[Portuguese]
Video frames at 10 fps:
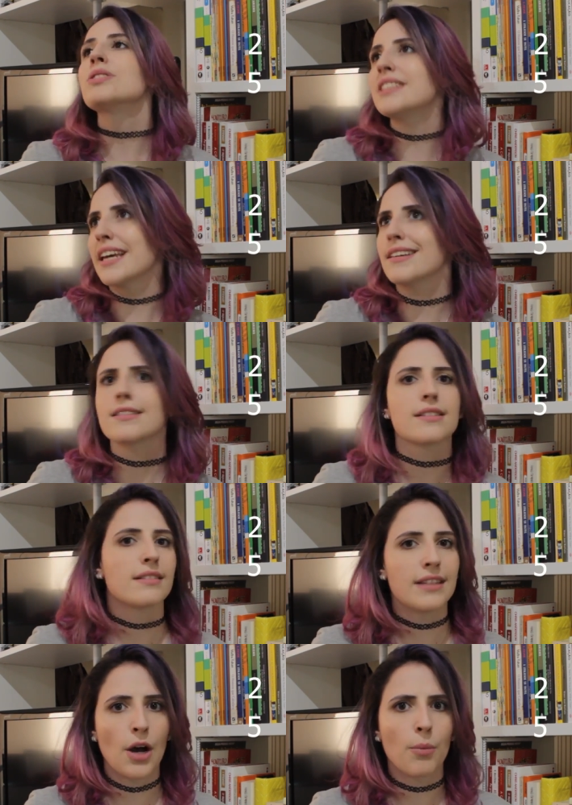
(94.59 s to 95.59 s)
o 6
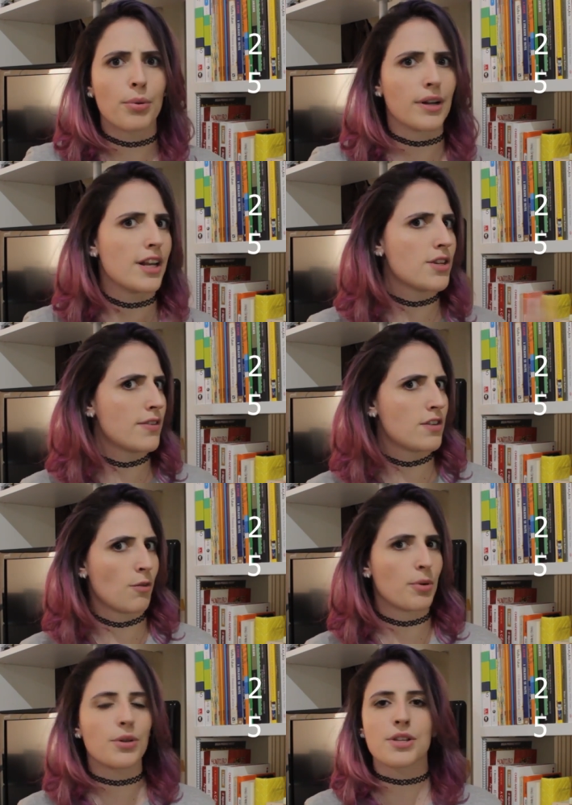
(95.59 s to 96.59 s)
não, porque é
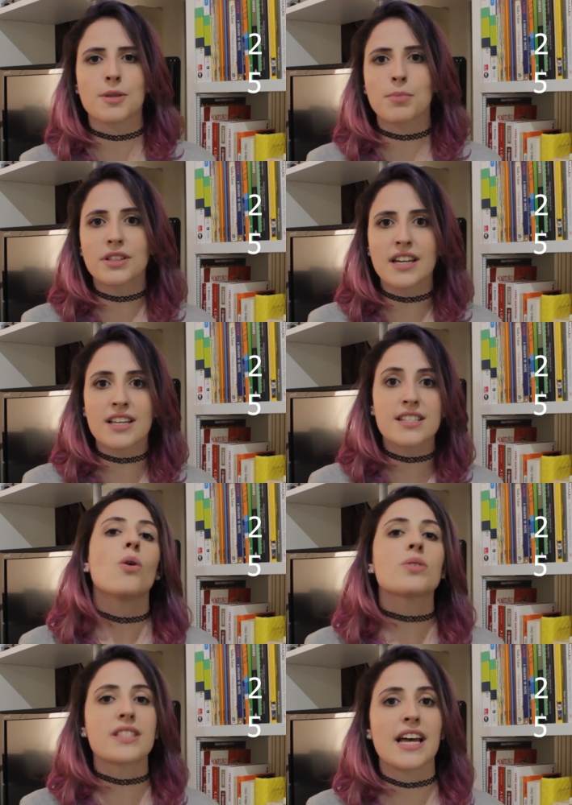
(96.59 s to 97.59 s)
divisível por 2 e por 3.
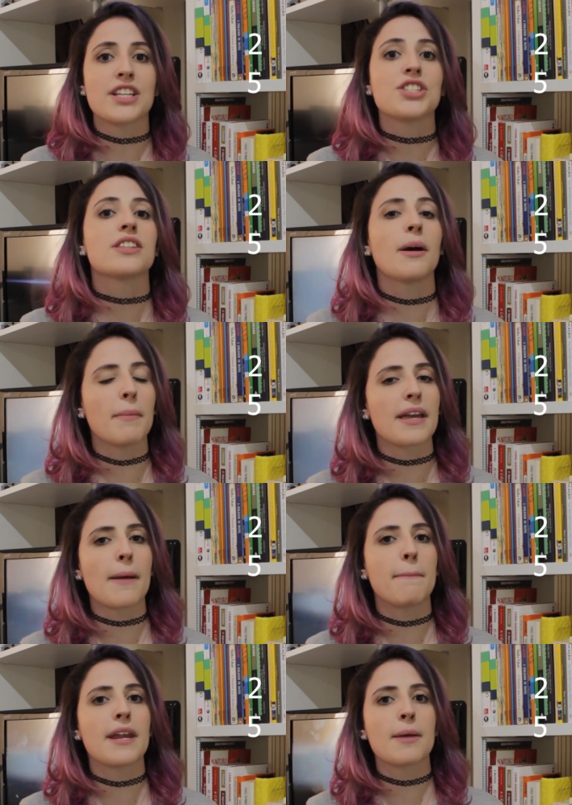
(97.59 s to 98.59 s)
O 7 também
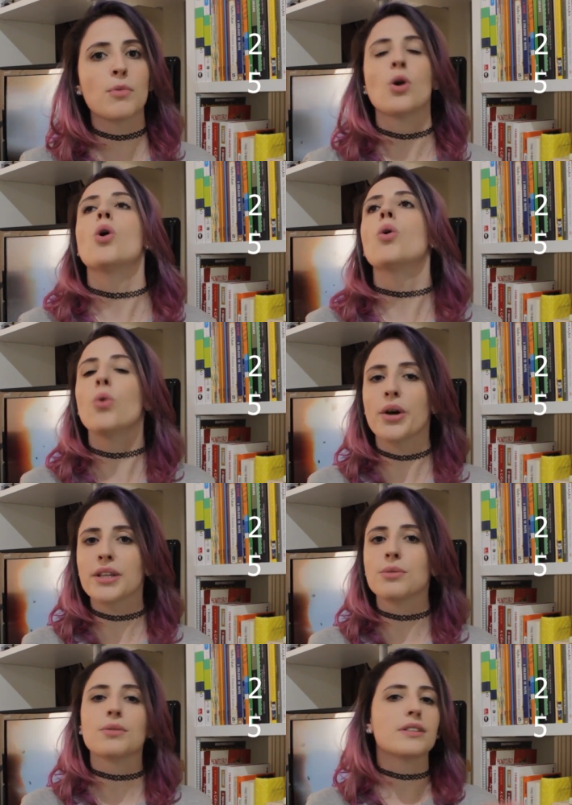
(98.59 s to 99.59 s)
é primo, o
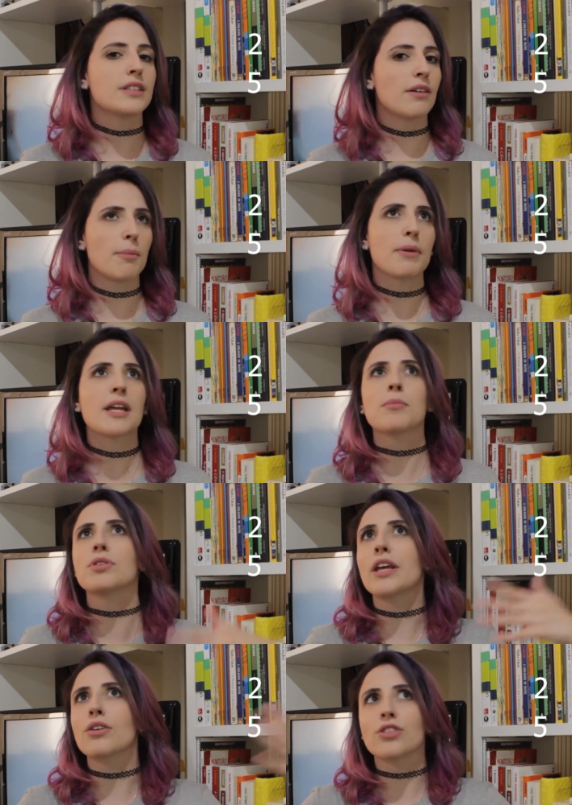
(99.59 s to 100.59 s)
8 não é
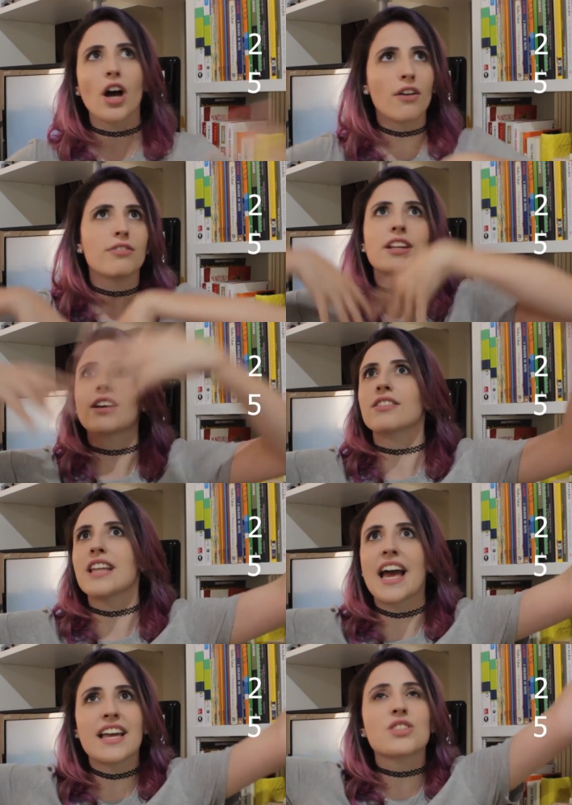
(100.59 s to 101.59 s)
primo, nem o 9, nem o
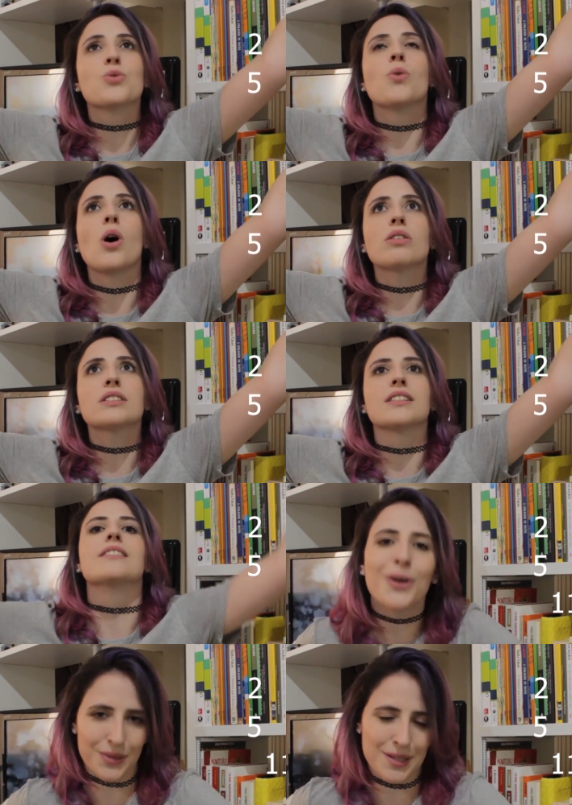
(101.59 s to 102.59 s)
10, o
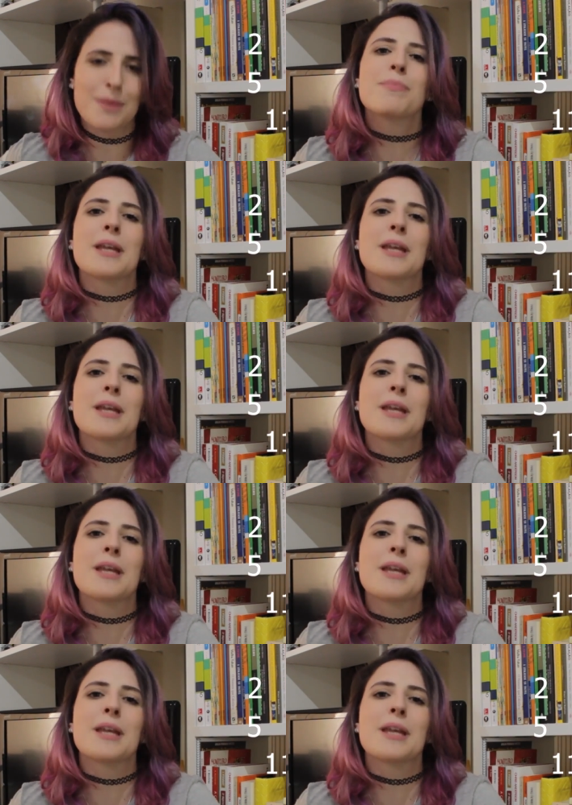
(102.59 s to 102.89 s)
11, 11 é